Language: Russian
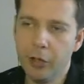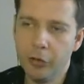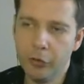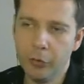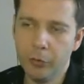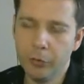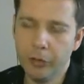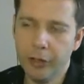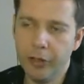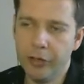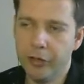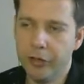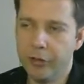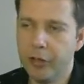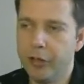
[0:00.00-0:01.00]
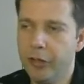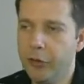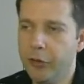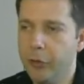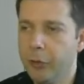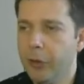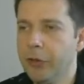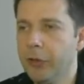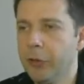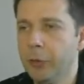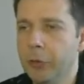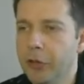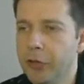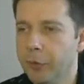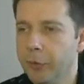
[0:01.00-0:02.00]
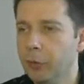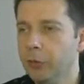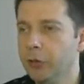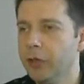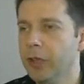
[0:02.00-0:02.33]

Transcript: Ждем дальше, какие ситуации у нас будут.